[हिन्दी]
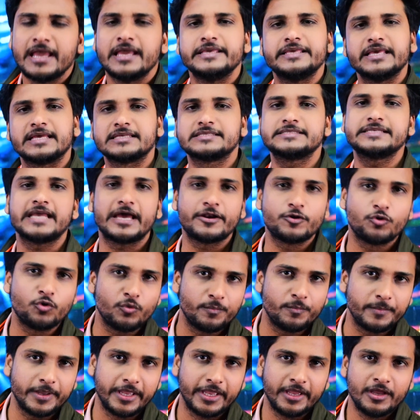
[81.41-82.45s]
यस या नो
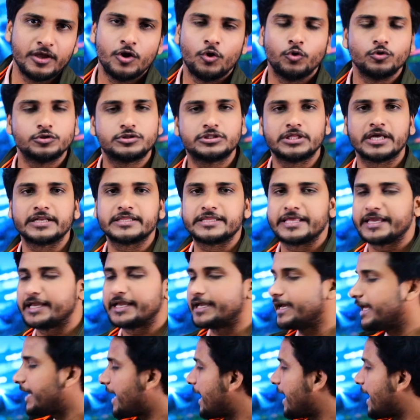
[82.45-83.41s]
में उत्तर देकर